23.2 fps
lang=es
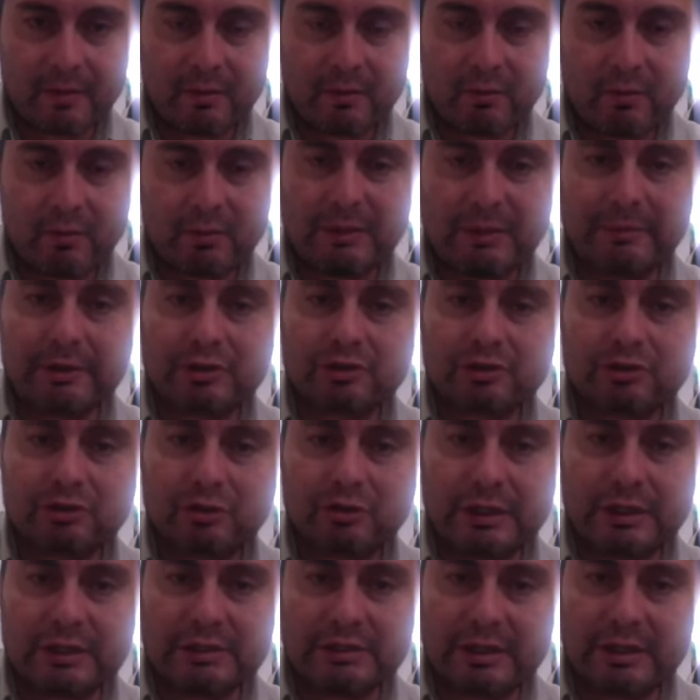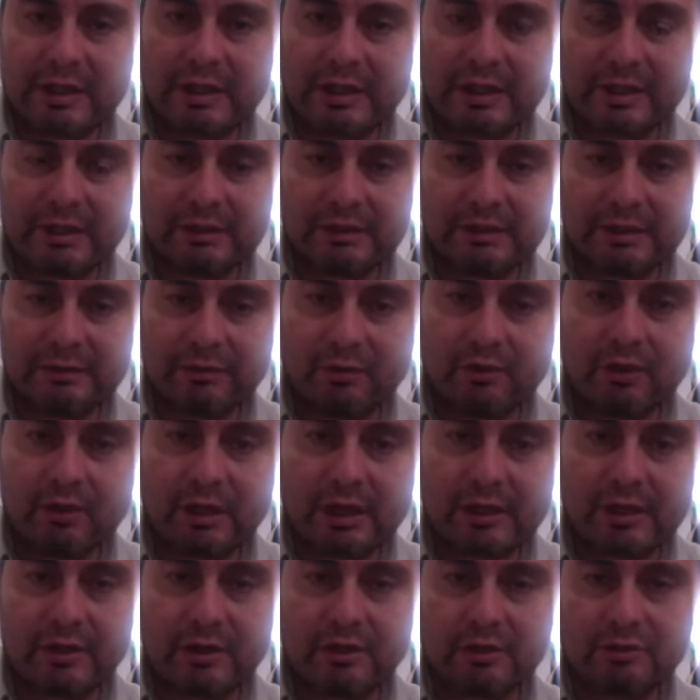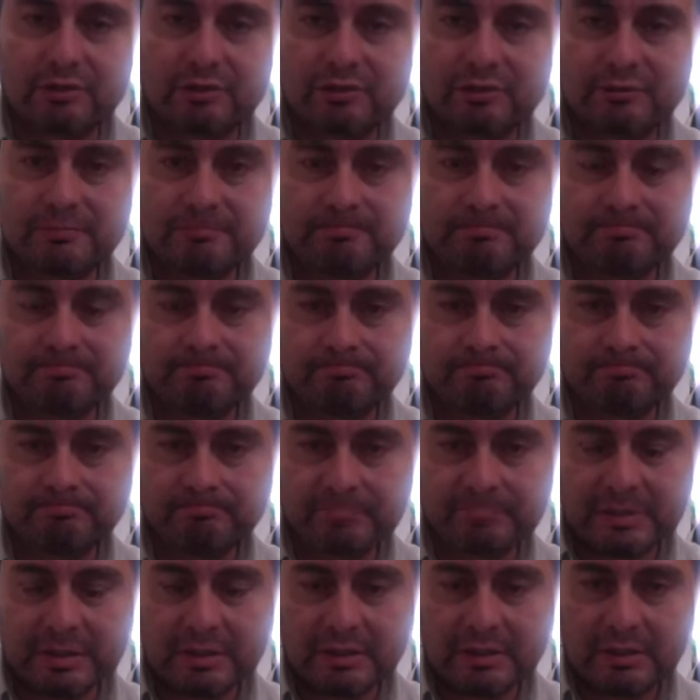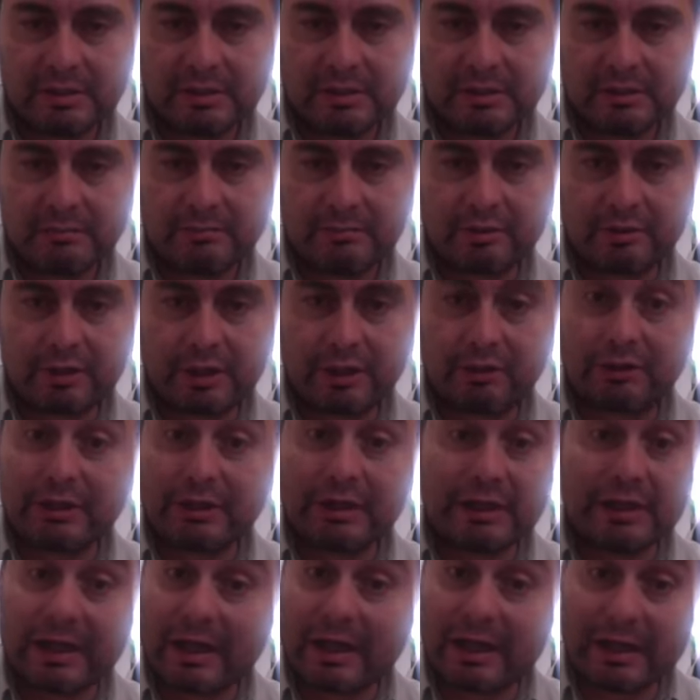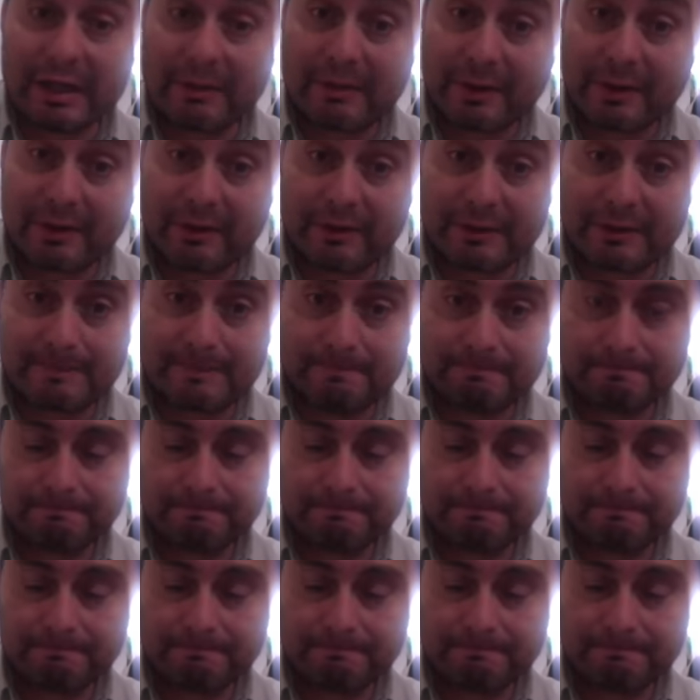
Una persona inteligente busca a Dios, porque no tiene nada que perder.